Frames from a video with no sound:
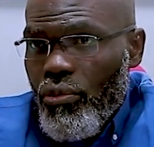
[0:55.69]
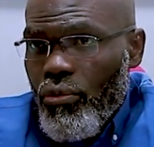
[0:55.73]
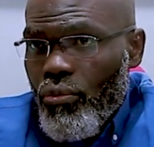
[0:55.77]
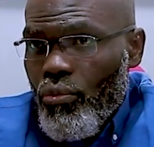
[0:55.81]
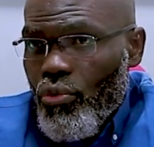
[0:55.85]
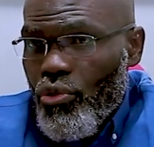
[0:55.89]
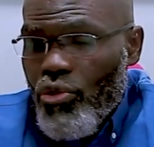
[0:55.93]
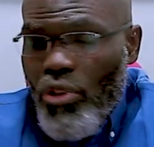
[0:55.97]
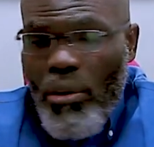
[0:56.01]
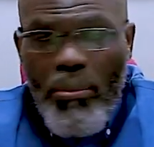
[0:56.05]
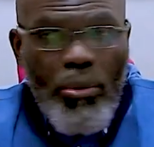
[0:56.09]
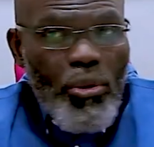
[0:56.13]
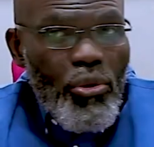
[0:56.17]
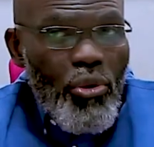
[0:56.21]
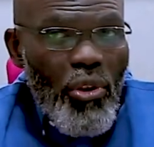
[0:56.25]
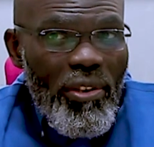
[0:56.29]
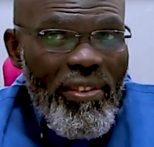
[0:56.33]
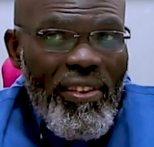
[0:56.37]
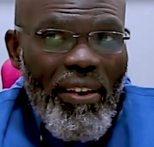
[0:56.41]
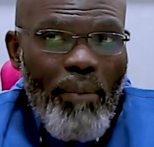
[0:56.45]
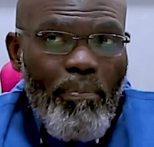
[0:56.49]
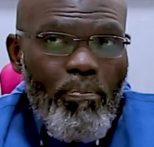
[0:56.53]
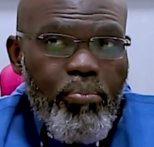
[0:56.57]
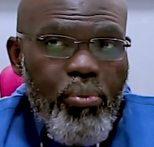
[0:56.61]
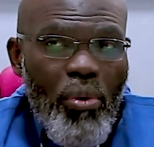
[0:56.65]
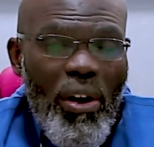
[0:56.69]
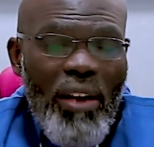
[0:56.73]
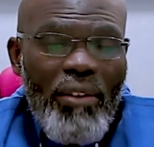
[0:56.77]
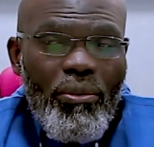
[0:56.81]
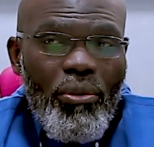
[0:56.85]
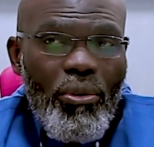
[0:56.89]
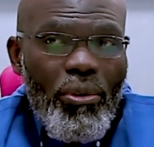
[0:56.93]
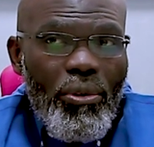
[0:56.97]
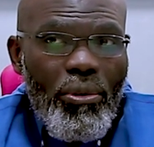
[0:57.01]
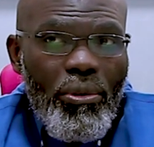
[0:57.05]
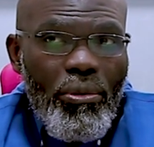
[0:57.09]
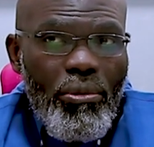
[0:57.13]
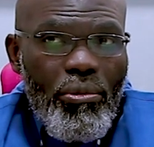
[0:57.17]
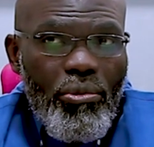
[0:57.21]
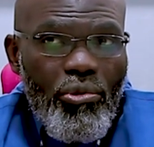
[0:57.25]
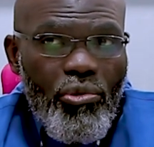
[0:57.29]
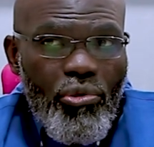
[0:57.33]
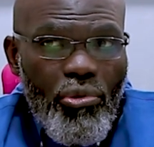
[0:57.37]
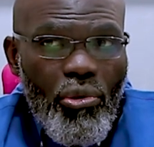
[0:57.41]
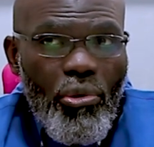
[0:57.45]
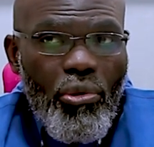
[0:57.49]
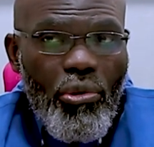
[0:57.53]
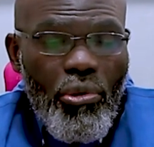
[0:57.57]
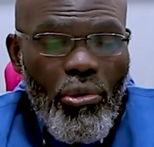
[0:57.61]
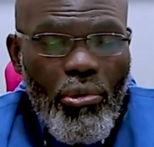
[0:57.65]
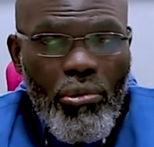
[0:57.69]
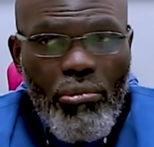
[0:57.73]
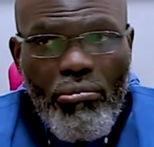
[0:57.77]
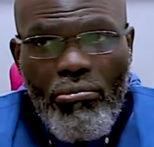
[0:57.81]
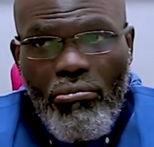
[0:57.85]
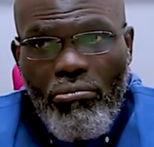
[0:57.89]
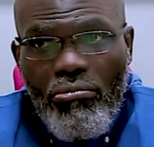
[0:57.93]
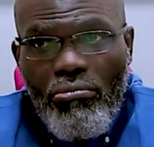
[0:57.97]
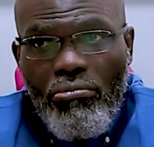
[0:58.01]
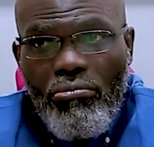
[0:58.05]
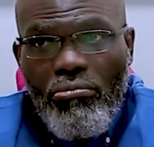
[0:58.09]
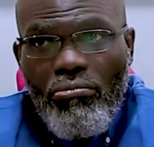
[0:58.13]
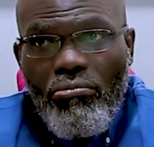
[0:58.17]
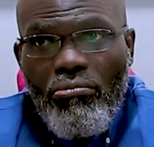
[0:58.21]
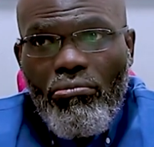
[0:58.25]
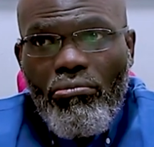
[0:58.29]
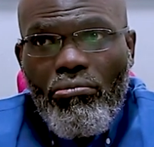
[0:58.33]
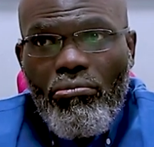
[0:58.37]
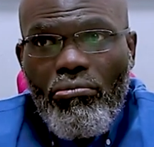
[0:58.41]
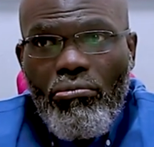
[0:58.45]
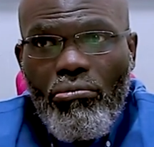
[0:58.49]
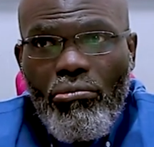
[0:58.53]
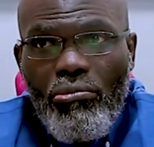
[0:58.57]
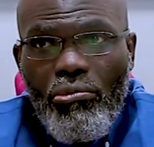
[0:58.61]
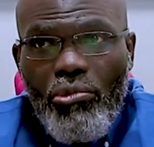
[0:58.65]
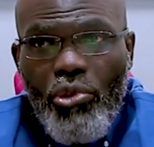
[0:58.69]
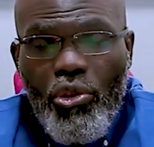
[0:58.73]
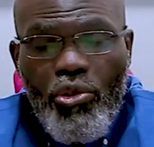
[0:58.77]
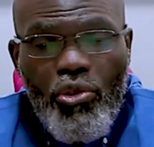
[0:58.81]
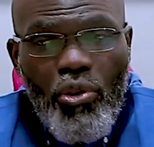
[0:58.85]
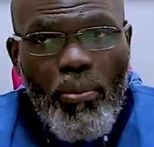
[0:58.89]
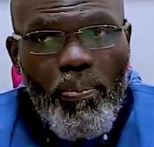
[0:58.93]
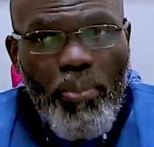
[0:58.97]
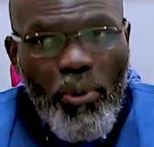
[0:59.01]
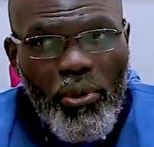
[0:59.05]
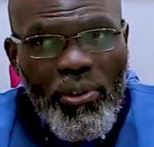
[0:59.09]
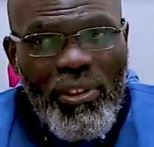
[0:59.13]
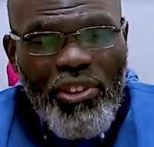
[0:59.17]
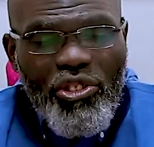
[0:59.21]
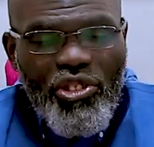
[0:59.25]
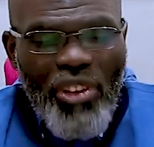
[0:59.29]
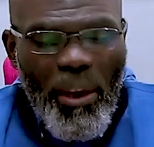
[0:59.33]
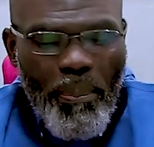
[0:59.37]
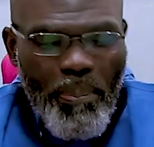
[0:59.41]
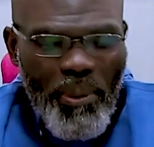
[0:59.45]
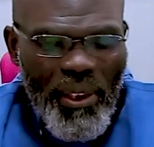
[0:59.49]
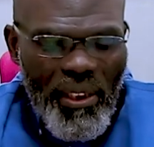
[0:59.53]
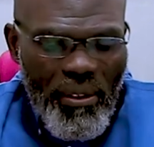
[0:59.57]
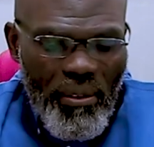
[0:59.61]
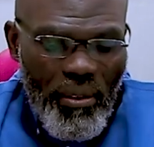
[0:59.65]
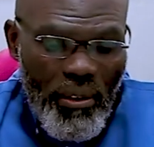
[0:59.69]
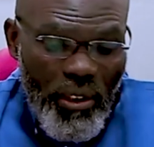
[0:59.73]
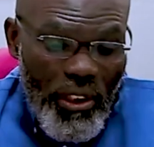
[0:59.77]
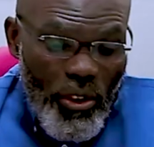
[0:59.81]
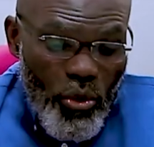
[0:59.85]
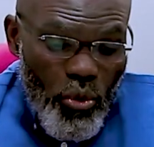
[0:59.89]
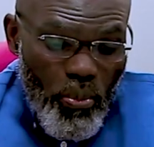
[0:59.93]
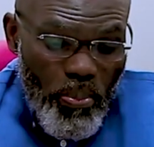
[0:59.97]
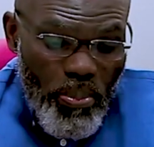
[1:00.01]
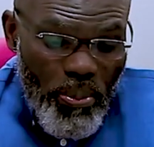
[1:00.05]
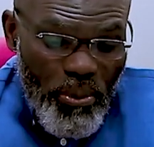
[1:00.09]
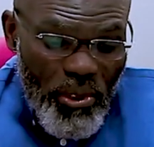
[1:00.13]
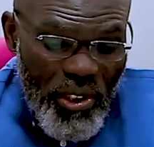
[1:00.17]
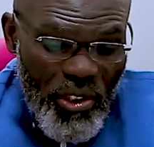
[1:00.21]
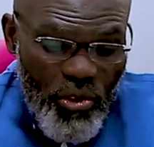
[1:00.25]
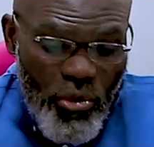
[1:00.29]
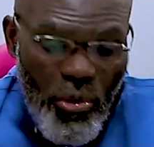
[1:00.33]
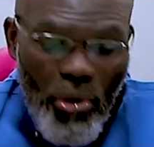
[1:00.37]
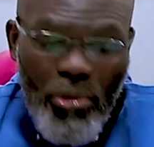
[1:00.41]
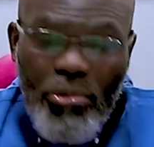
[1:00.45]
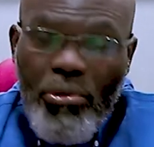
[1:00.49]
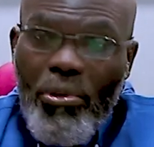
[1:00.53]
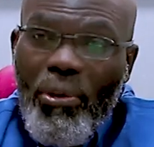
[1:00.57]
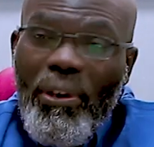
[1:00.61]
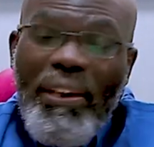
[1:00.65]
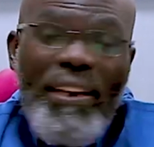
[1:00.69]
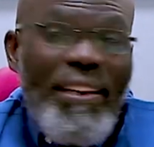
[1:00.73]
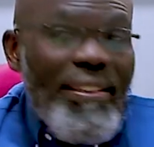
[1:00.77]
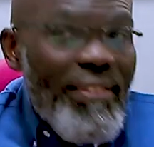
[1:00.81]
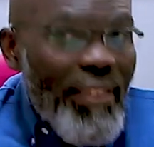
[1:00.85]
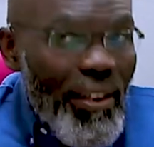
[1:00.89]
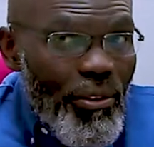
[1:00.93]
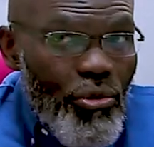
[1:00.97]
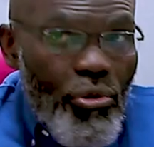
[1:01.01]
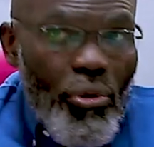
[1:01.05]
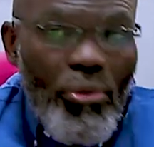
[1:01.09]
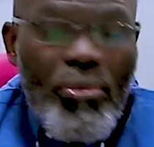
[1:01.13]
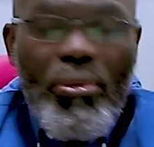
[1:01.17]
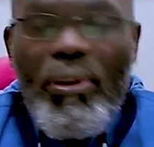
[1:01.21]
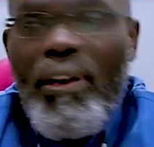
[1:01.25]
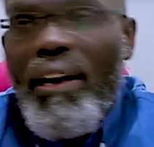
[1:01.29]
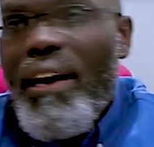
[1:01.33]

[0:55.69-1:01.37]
Nous sommes au deuxième point de ce de ce petit chapitre et nous disons que les actions de